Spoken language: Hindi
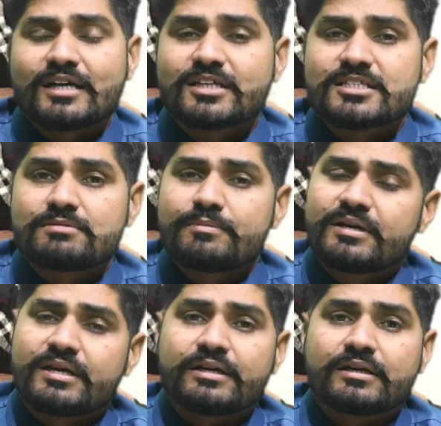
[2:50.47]
रात के समय
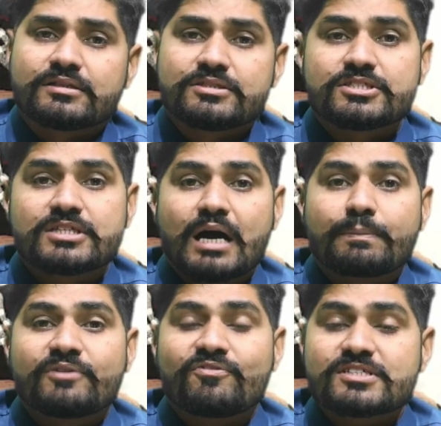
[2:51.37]
में रहेगा जिससे
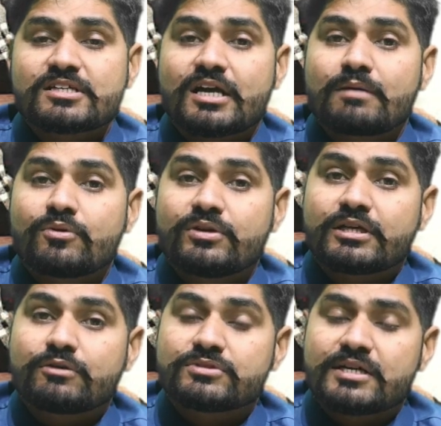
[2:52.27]
आपकी फसल खराब होने
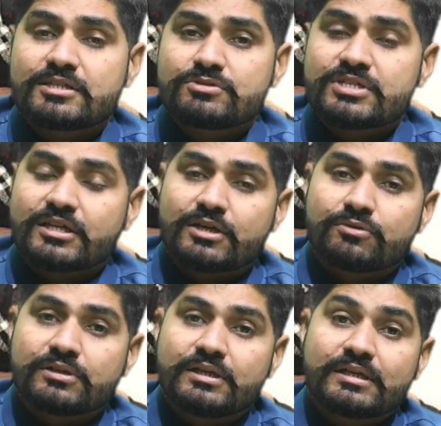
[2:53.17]
की गुंजाइश है वो ज़्यादा
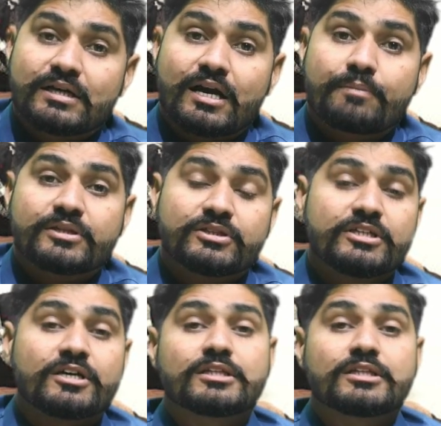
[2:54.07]
होगी लेकिन अगर आप ये तीन